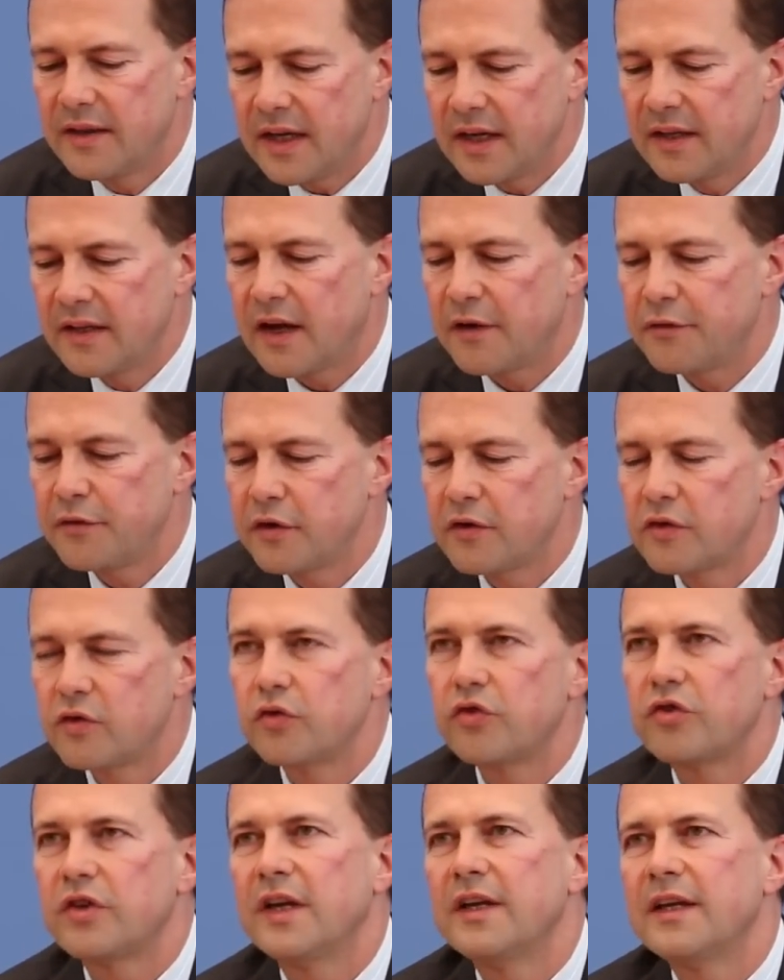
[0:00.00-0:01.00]
den dafür
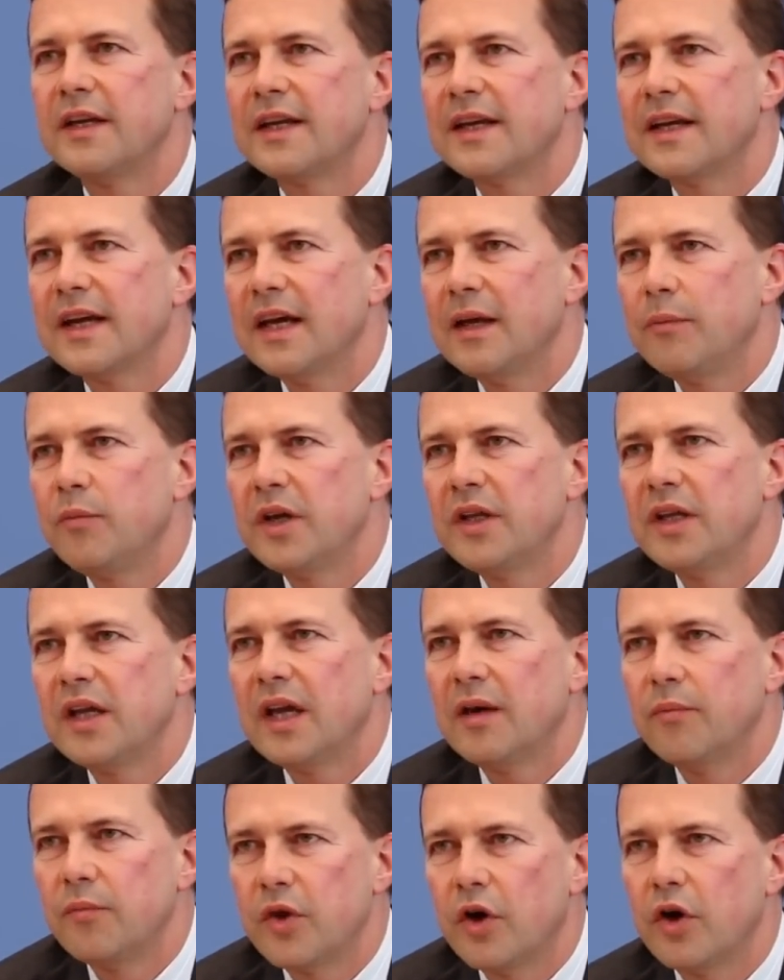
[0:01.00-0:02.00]
zuständigen Gremien
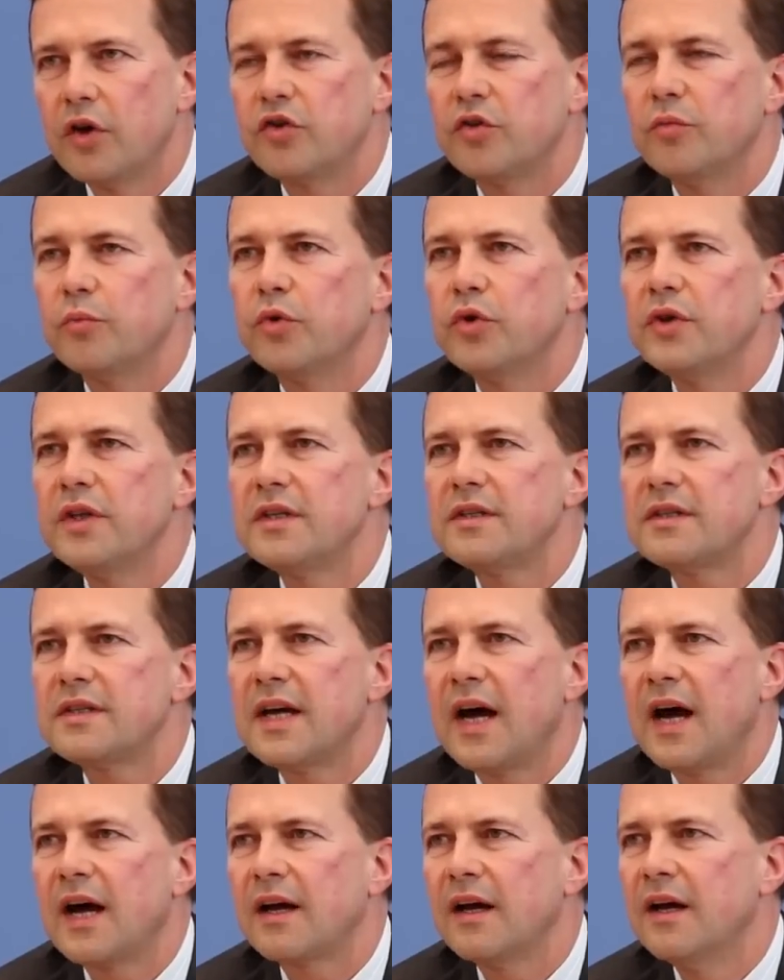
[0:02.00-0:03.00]
im Deutschen
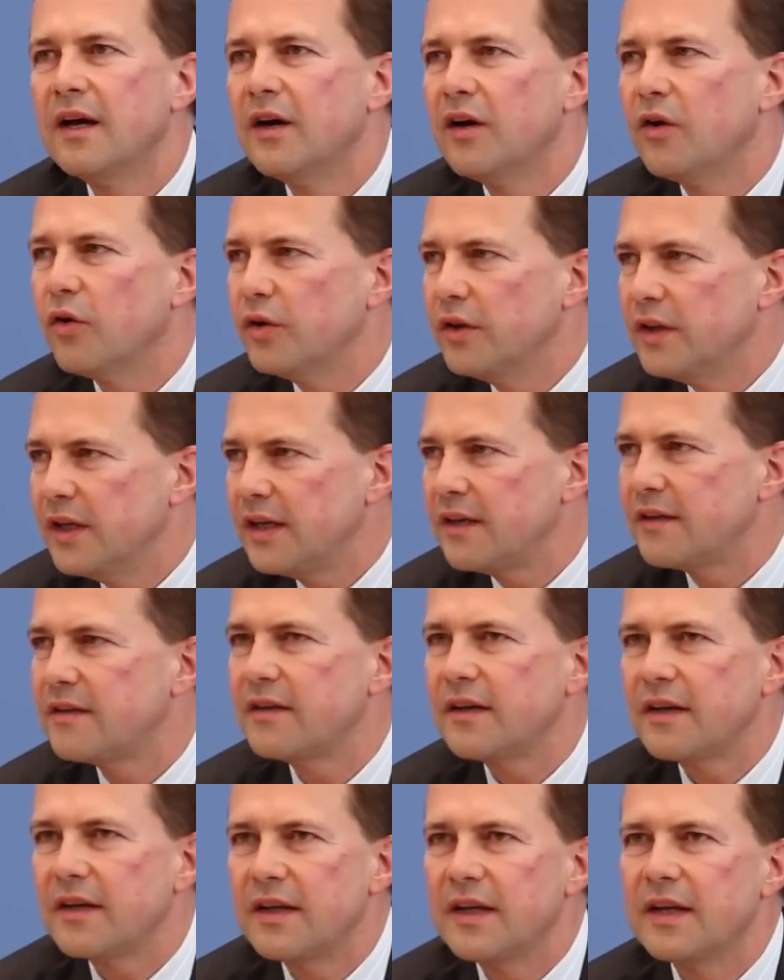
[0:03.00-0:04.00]
Bundestag und
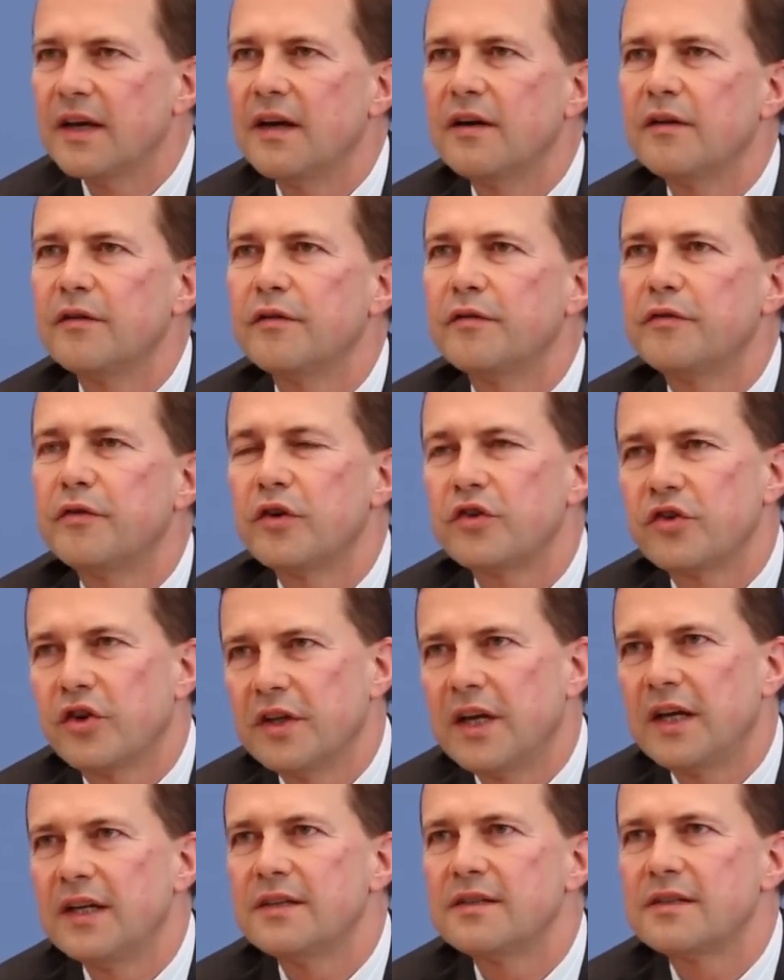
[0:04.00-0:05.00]
nicht hier vor
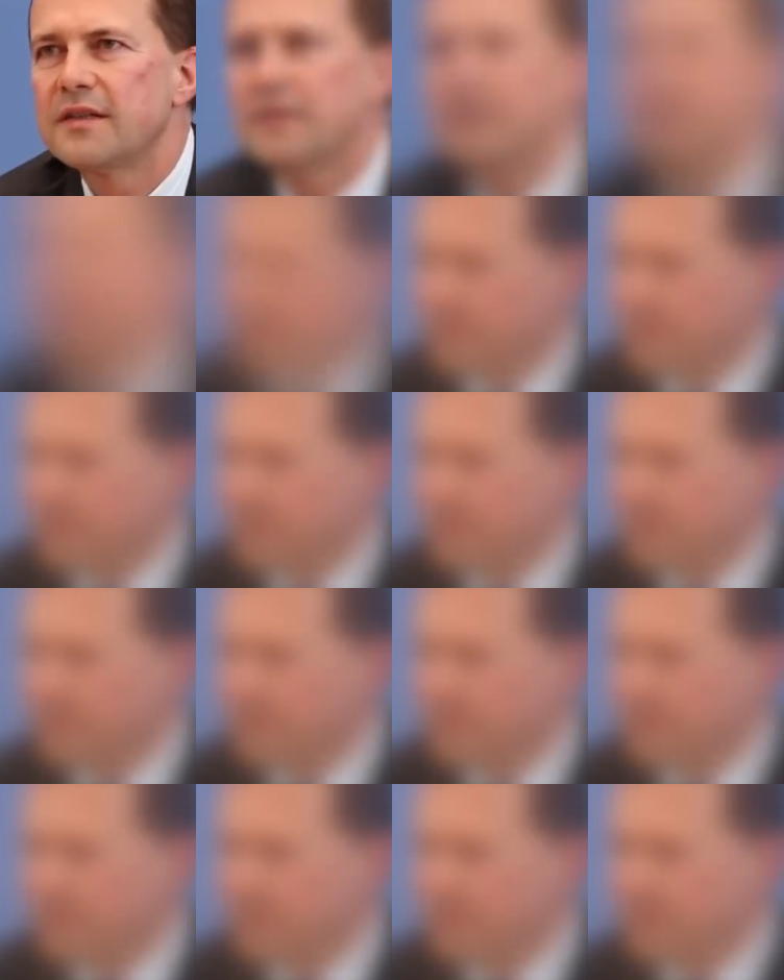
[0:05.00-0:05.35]
Journalisten.